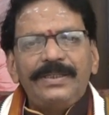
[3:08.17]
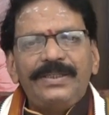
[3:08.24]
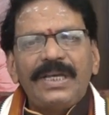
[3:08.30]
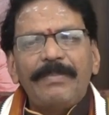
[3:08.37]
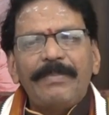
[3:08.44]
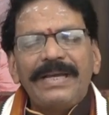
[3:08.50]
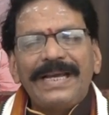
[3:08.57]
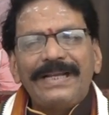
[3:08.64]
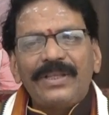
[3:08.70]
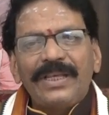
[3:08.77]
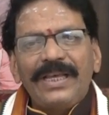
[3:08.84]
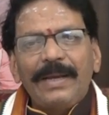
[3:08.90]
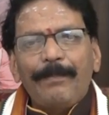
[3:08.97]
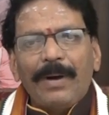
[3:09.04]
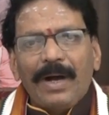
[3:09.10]
జమయతే
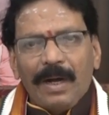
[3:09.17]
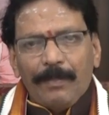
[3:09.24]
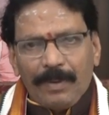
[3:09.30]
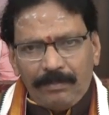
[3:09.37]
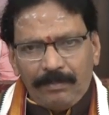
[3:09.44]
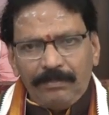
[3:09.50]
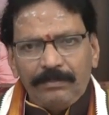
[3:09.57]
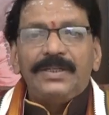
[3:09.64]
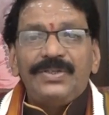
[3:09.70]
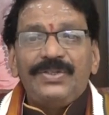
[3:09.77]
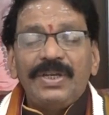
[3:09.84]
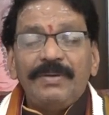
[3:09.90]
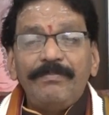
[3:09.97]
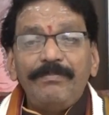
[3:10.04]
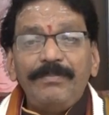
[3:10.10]
పాపం
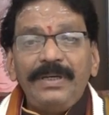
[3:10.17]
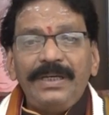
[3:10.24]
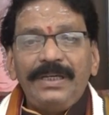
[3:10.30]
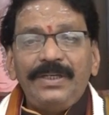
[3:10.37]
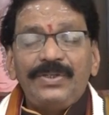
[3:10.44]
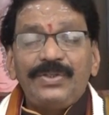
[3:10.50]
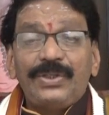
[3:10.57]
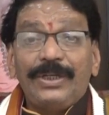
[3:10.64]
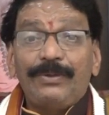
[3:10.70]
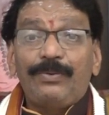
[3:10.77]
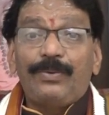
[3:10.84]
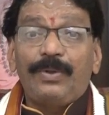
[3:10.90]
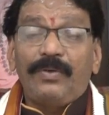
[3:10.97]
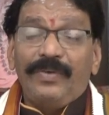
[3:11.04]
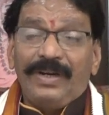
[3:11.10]
జమ్మి
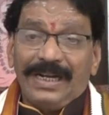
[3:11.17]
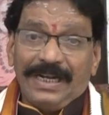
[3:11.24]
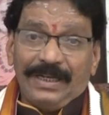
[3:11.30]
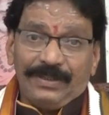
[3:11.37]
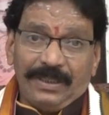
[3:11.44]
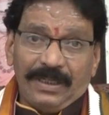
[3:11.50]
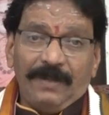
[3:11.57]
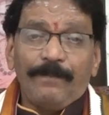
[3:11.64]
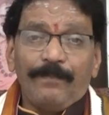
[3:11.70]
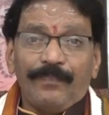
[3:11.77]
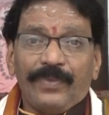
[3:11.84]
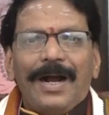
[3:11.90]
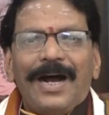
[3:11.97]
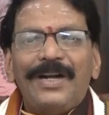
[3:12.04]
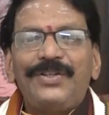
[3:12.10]
శత్రు వినాశనం
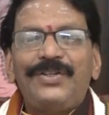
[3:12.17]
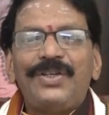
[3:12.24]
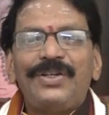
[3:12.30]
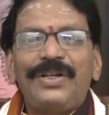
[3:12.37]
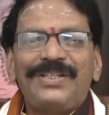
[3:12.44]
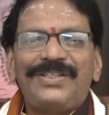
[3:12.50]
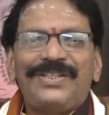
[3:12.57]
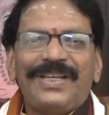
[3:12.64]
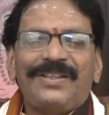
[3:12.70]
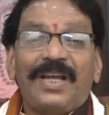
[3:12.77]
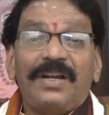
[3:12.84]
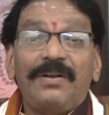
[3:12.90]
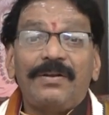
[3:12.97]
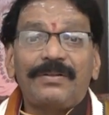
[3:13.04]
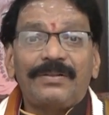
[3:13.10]
అర్జునస్య
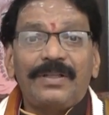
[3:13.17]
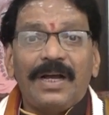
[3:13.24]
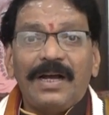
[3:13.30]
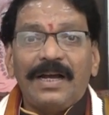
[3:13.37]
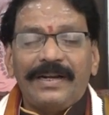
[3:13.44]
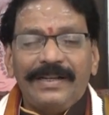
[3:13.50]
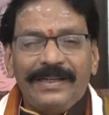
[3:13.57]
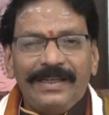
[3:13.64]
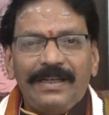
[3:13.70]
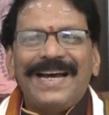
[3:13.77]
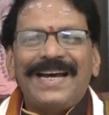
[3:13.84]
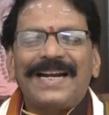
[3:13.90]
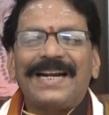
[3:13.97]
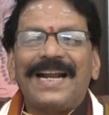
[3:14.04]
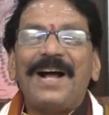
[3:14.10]
ధనుర్ధారి
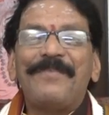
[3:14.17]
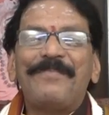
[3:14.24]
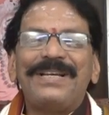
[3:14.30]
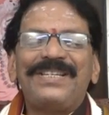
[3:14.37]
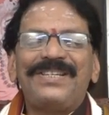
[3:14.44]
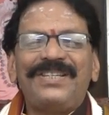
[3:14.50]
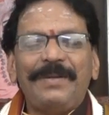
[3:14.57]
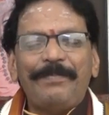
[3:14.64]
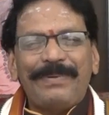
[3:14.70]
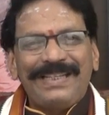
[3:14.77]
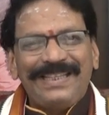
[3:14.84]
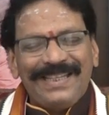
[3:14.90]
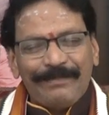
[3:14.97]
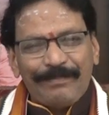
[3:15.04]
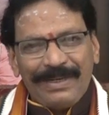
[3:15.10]
రామస్య
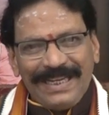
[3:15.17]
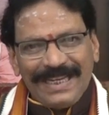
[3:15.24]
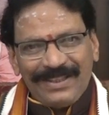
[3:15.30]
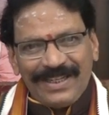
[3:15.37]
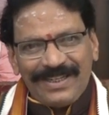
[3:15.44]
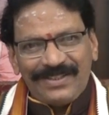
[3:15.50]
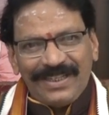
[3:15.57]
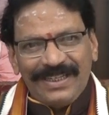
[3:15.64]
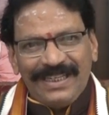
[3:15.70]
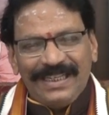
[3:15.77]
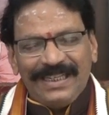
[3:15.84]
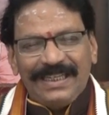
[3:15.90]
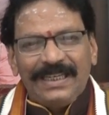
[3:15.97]
ప్రియ ప్రియదర్శిని